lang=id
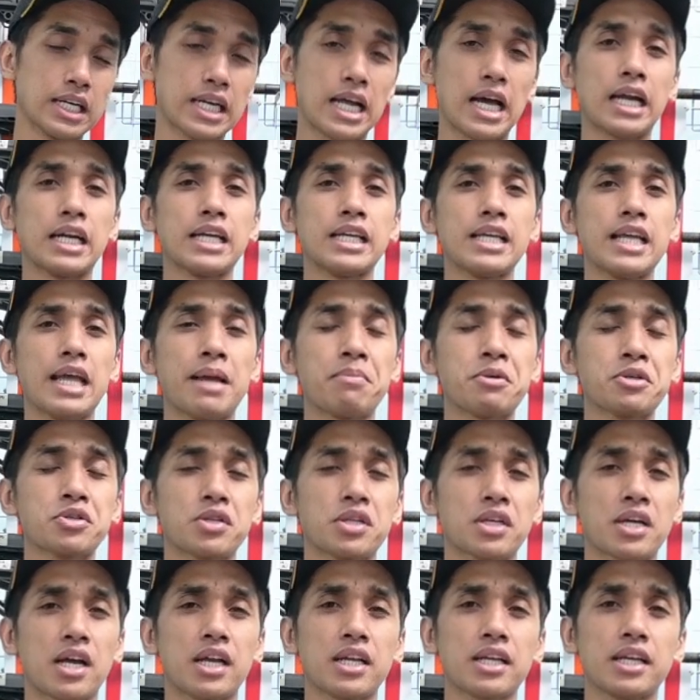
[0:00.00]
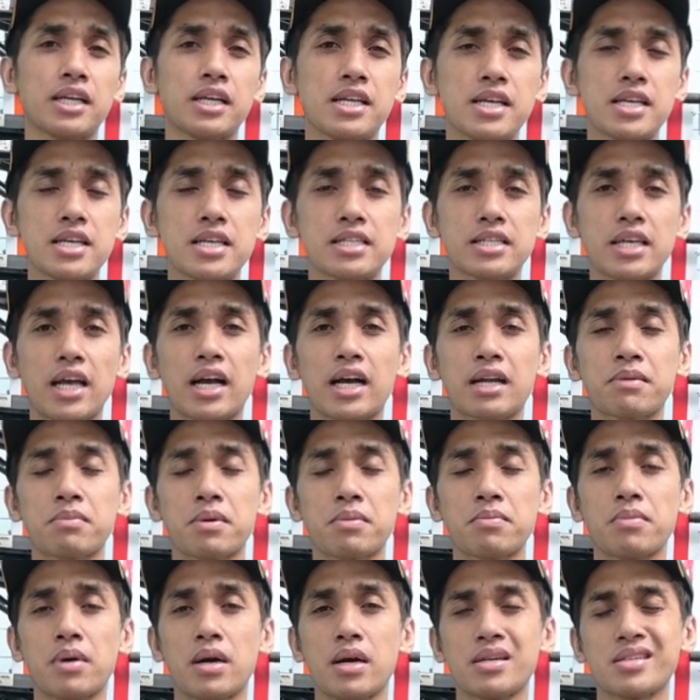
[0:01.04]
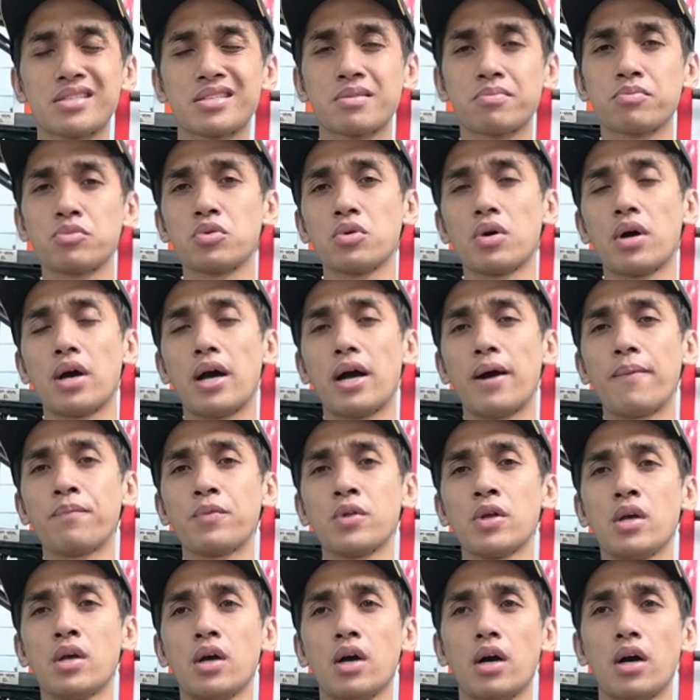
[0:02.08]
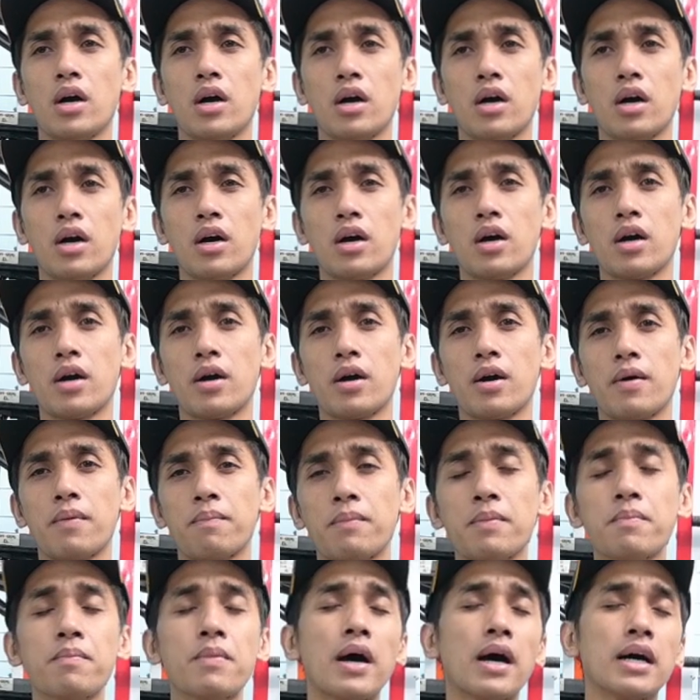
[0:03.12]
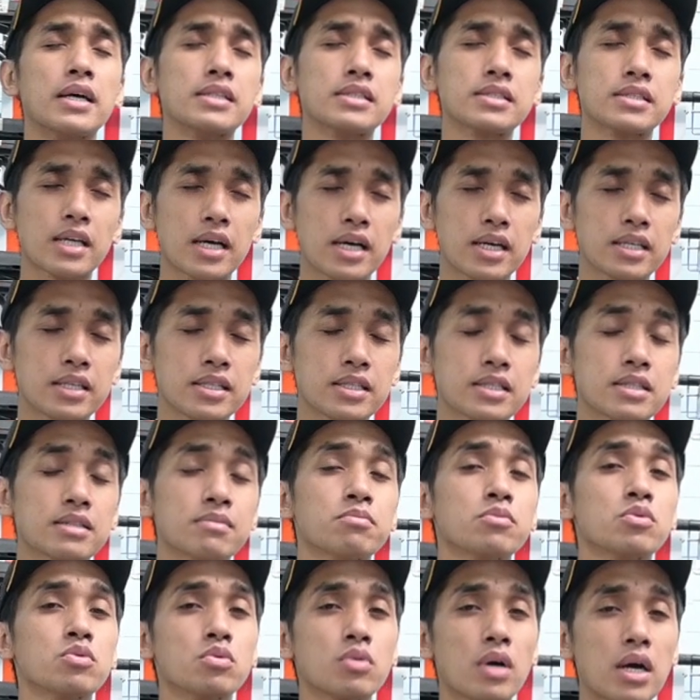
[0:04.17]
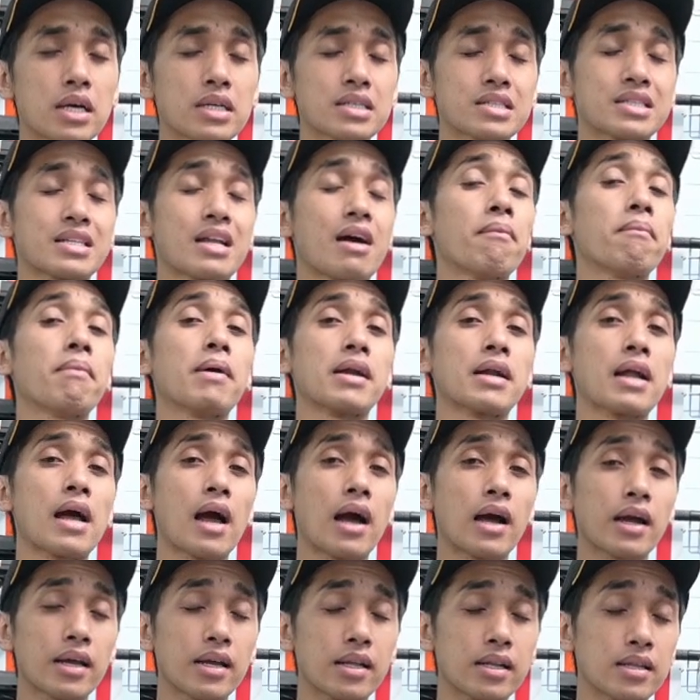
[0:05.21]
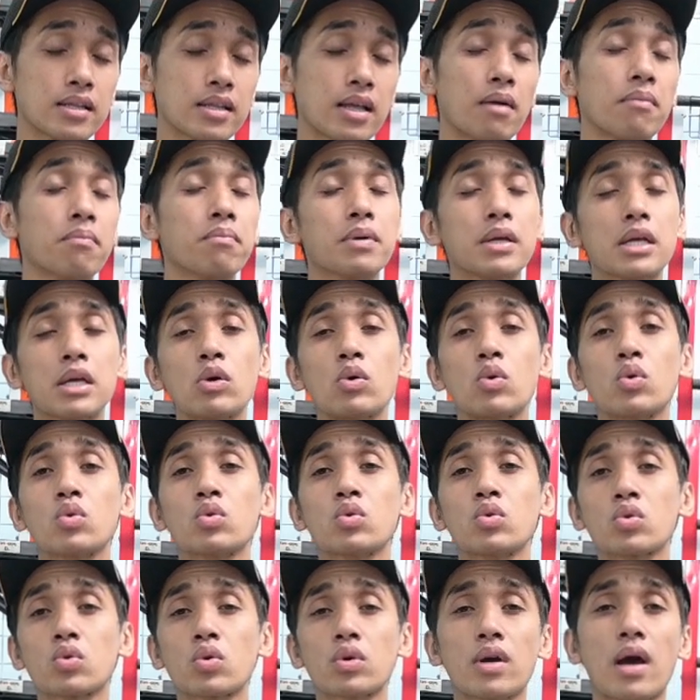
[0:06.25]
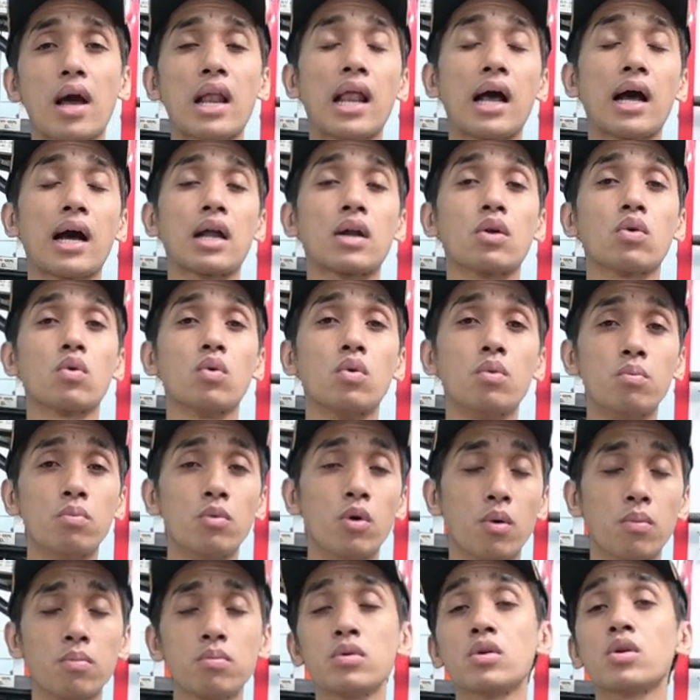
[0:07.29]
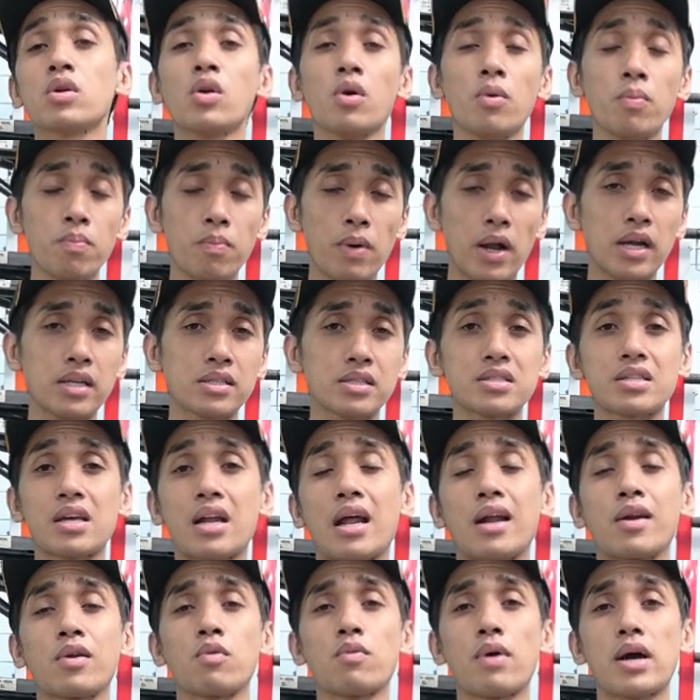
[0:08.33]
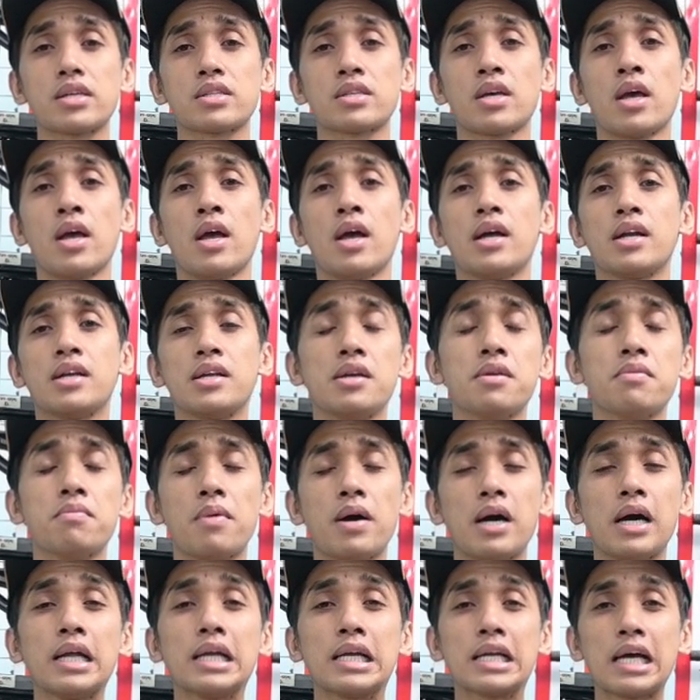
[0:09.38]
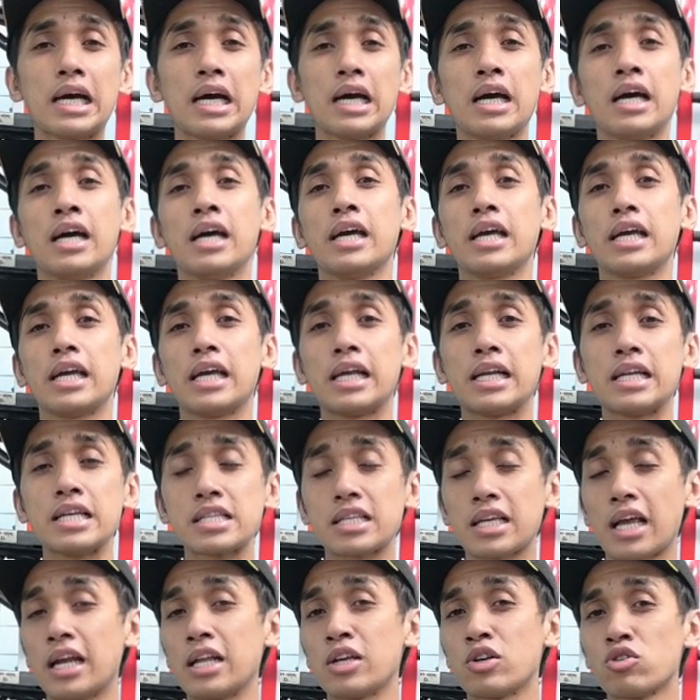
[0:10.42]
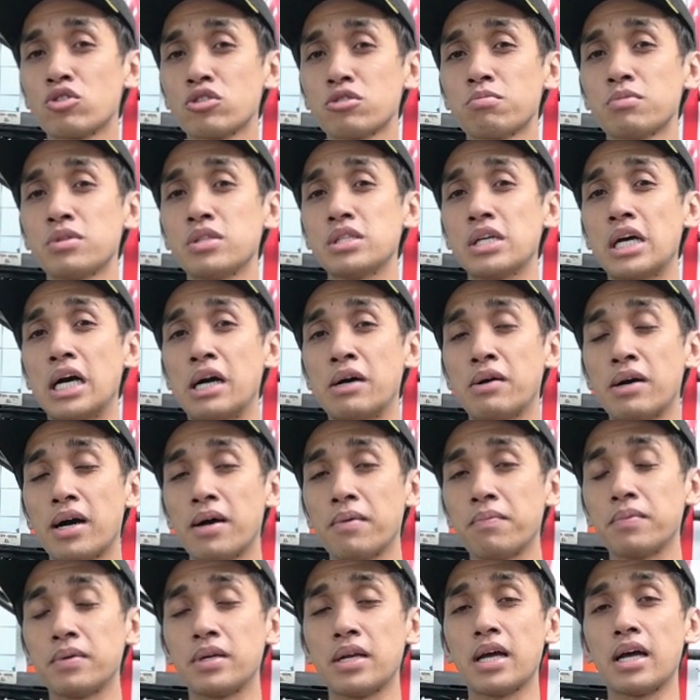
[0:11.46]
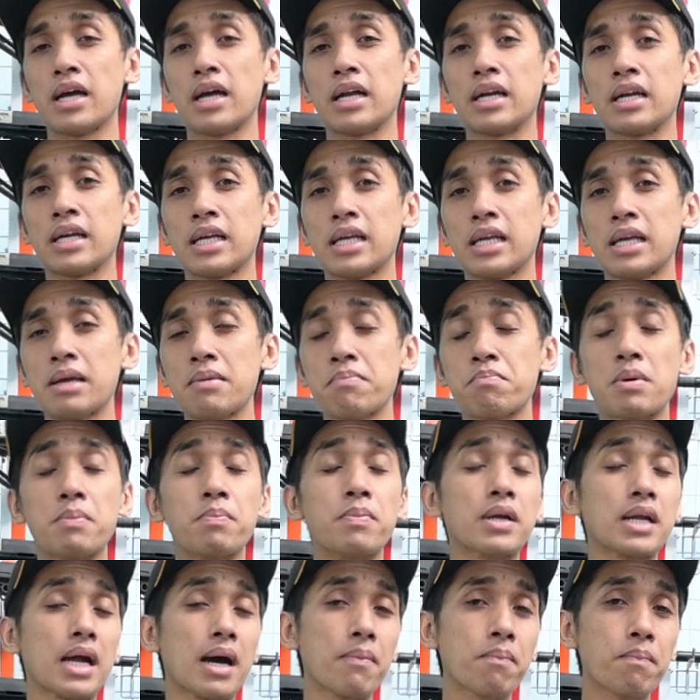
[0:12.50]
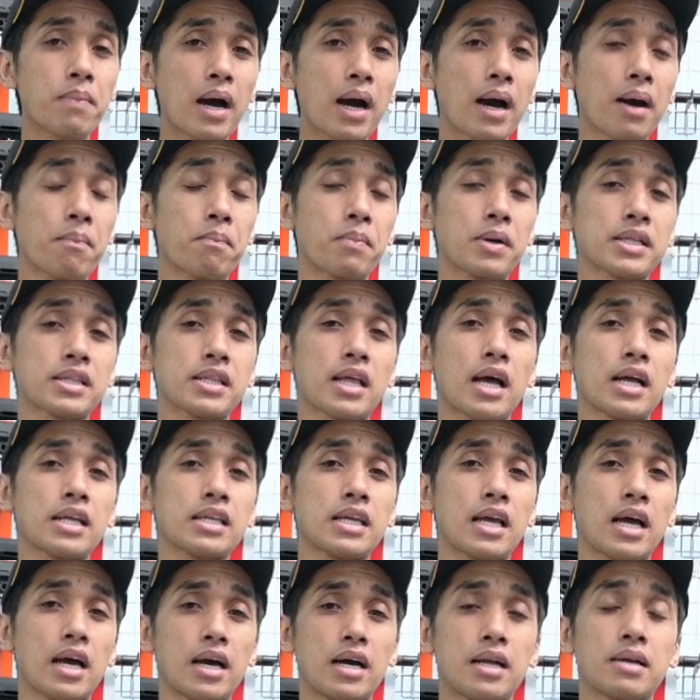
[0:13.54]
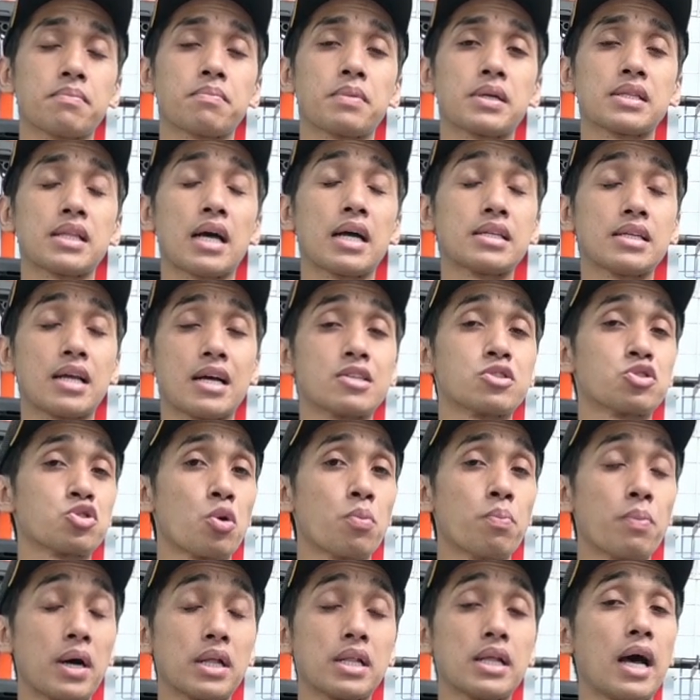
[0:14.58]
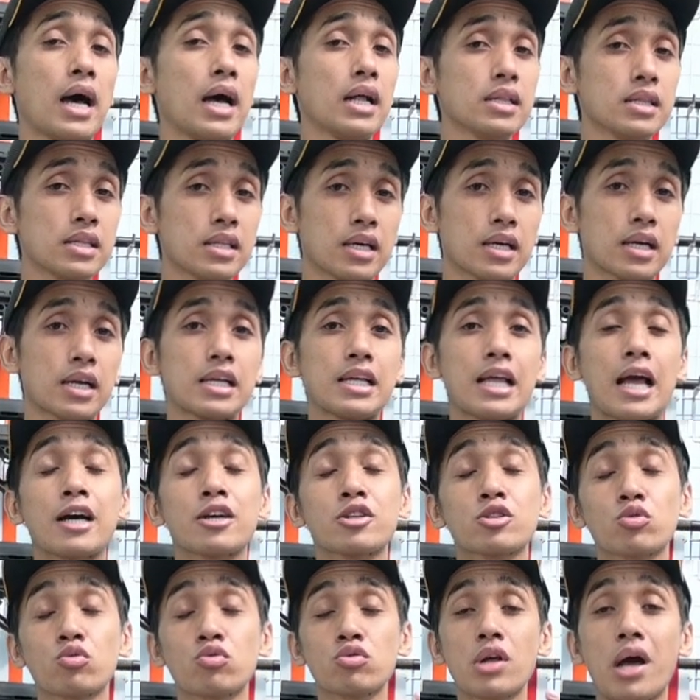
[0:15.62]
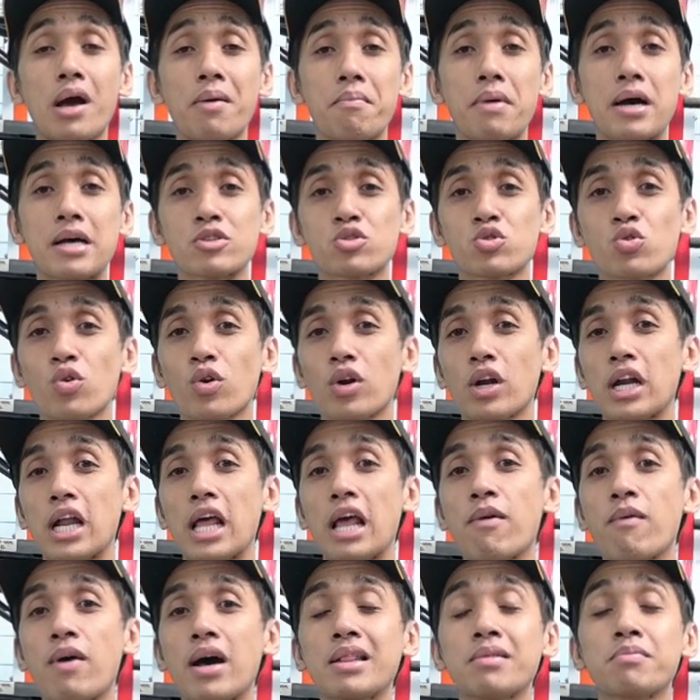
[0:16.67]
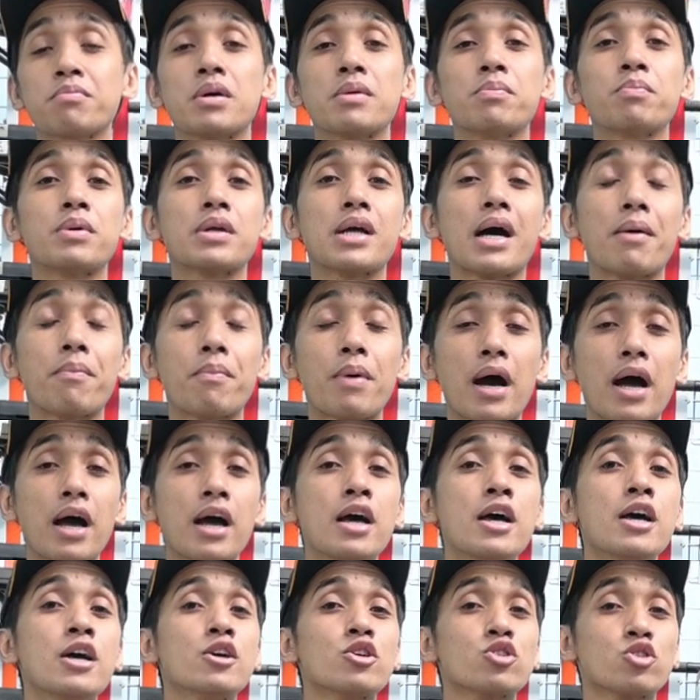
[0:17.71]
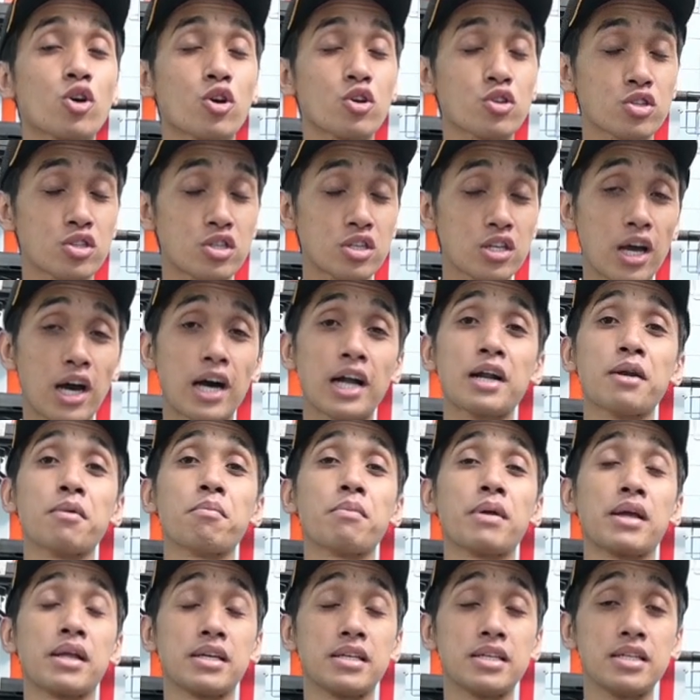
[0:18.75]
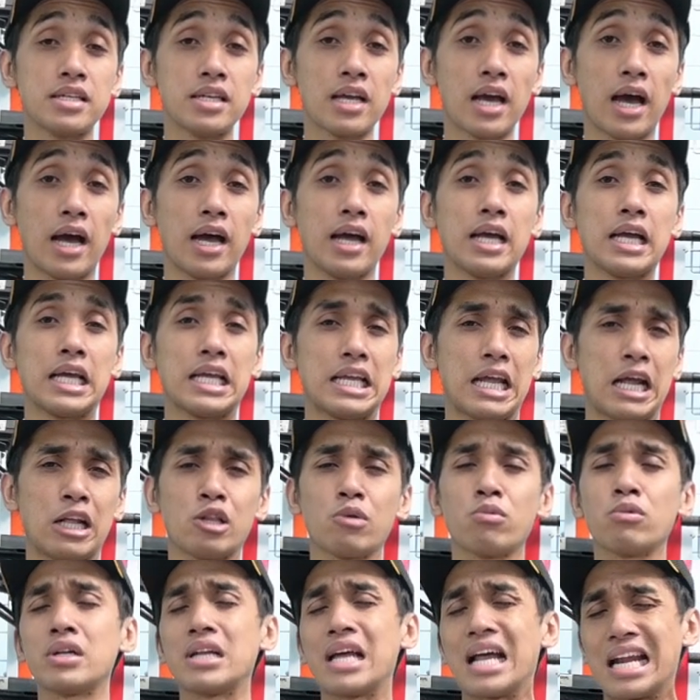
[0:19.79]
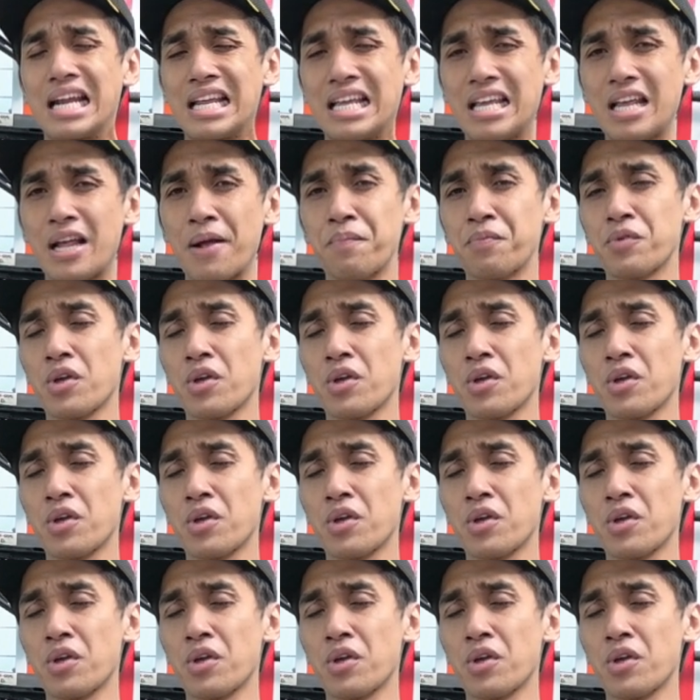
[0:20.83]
Nah, di episode kali ini saya akan membahas sebuah uh, pembahasan sebuah senapan angin tapi untuk kalangan umum global secara luas di mana ini sekaligus menjawab dari beberapa pertanyaan-pertanyaan sobat hunter yang sudah masuk lewat beberapa sosial media yaitu mulai dari